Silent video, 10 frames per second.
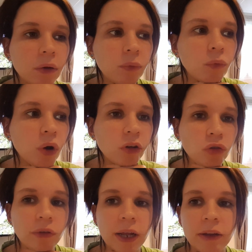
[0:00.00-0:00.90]
moi
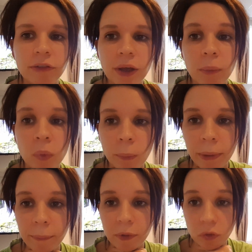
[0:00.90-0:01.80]
je vais aller faire mon
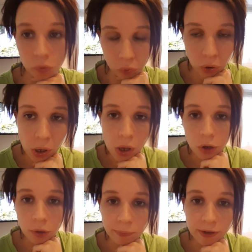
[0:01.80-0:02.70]
bain parce que
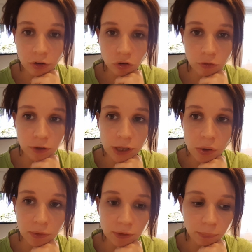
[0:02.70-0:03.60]
comme hier j'ai fait
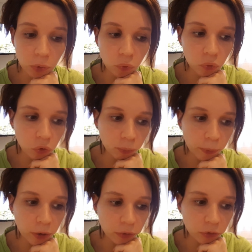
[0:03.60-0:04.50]
45 minutes de
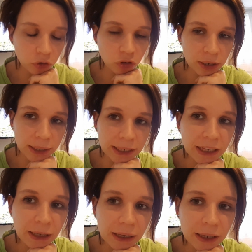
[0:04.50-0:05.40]
sport, j'ai
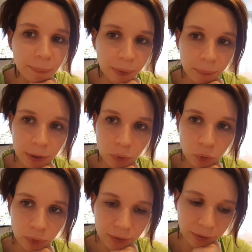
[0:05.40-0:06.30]
hyper mal aux
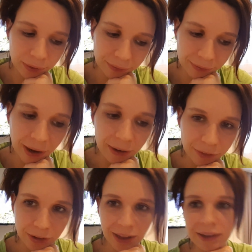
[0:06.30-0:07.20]
cuisses. Voilà,
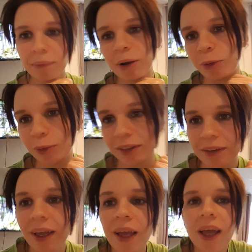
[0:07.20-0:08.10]
très très mal aux cuisses.
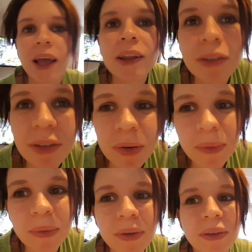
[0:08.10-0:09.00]

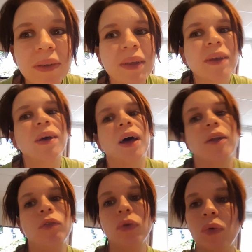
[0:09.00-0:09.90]
Donc, euh,
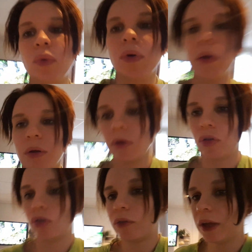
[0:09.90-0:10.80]
du coup, euh,
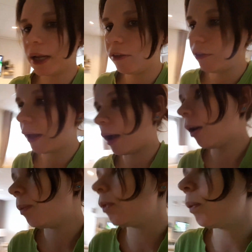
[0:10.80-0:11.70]
je vais aller faire
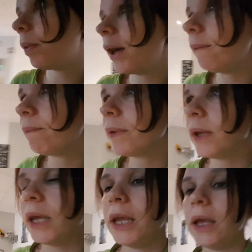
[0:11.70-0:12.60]
mon bain.
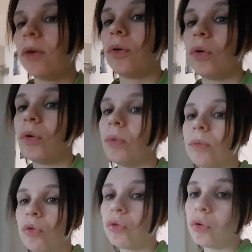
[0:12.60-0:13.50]
Et euh,
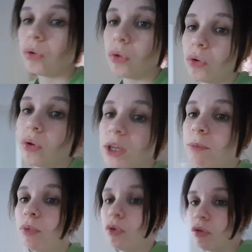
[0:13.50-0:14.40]
monsieur euh,
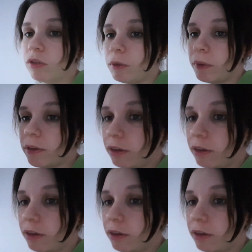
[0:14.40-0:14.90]
Hibou, je ne sais pas ce